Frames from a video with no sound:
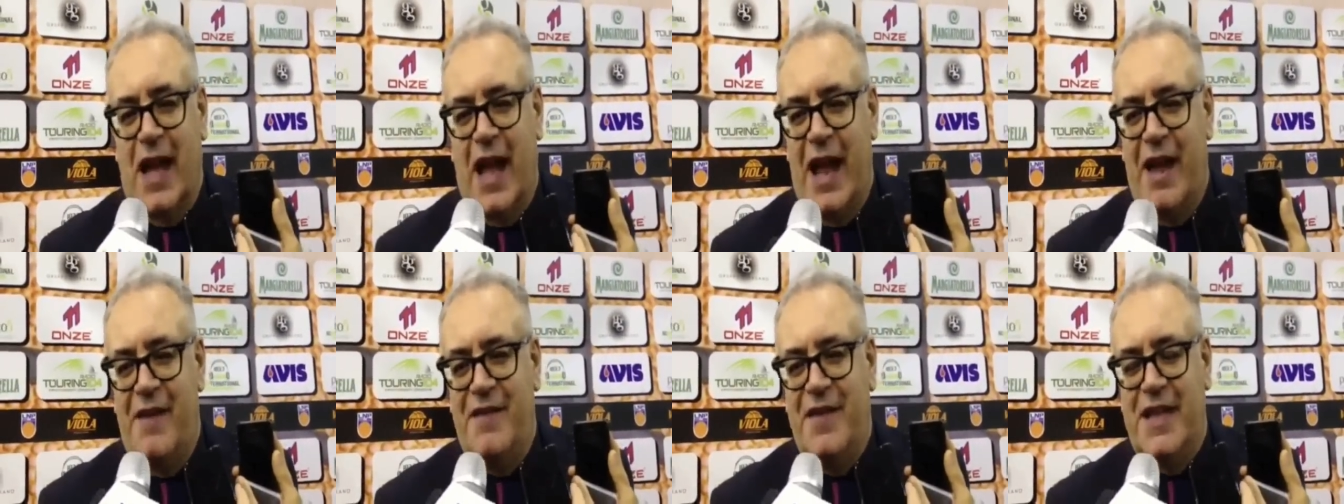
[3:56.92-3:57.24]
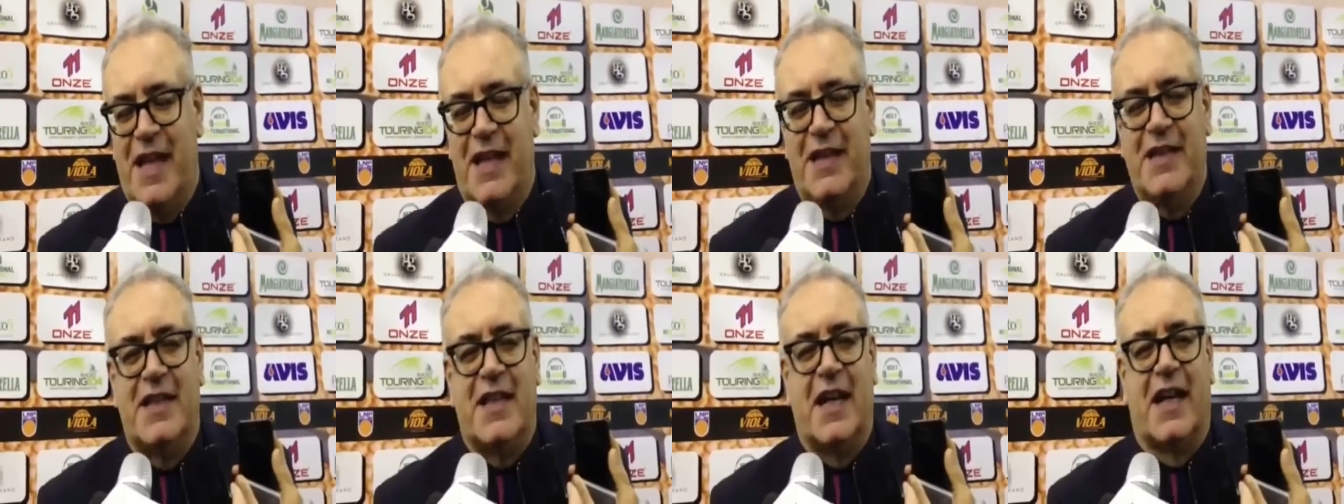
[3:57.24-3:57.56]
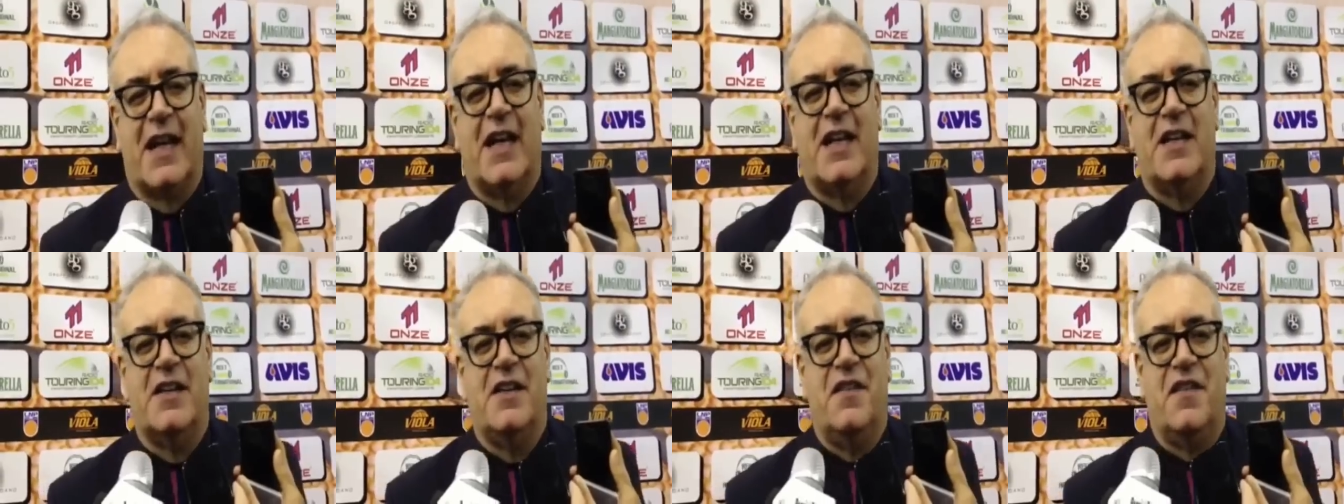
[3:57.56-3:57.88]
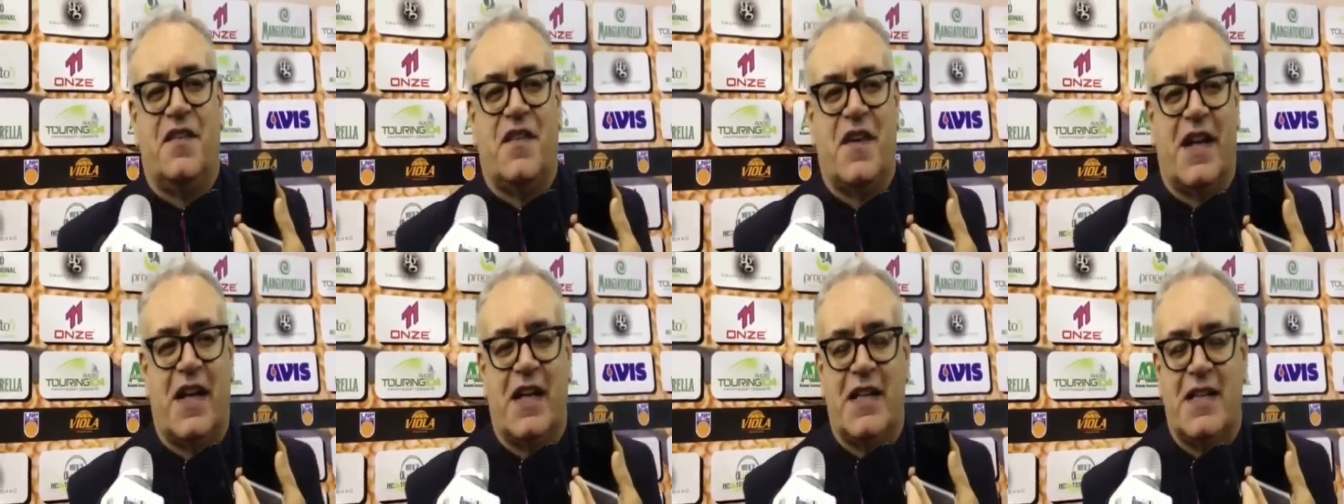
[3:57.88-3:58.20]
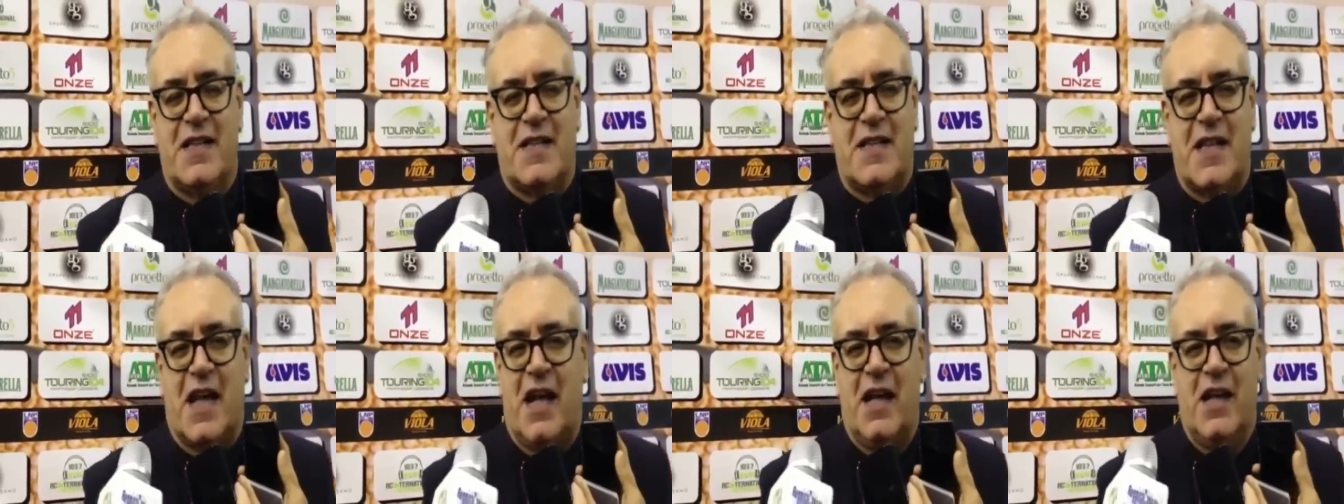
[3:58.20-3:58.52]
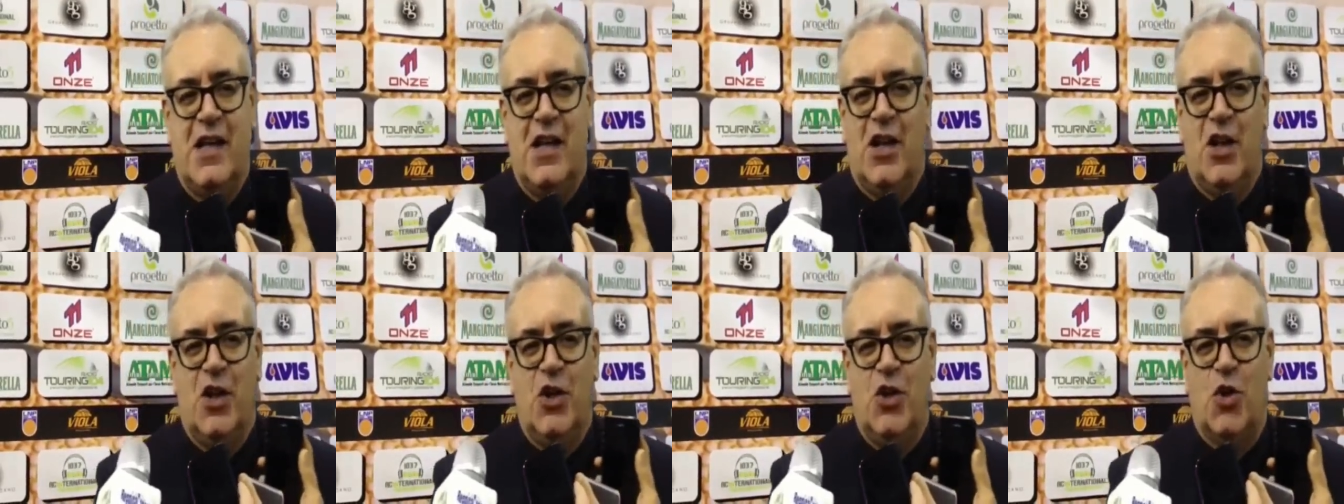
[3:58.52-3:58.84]
è evidente che la differenza
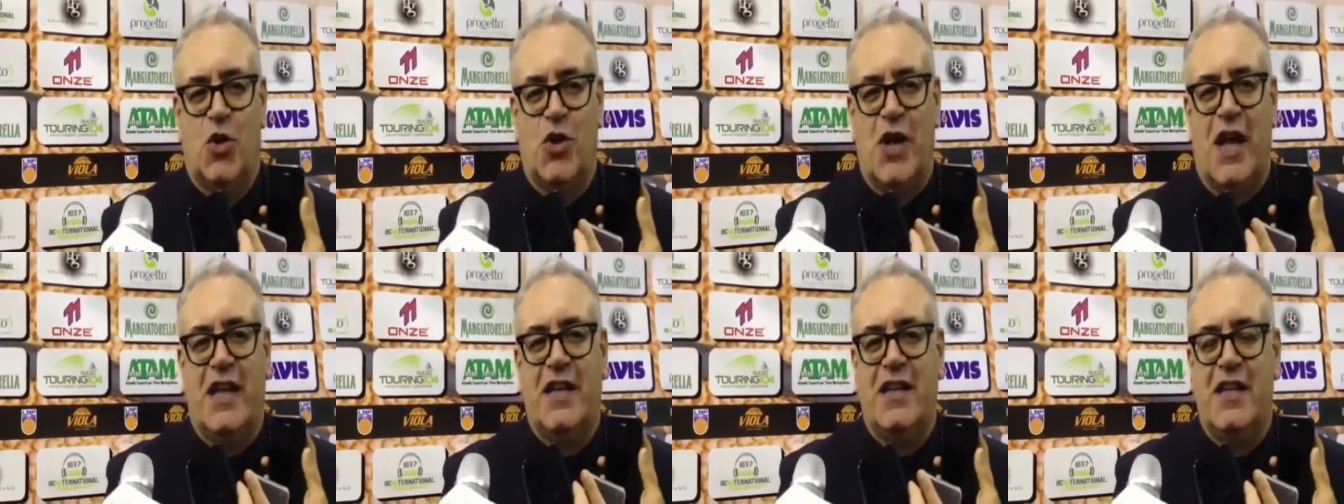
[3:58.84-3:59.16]
non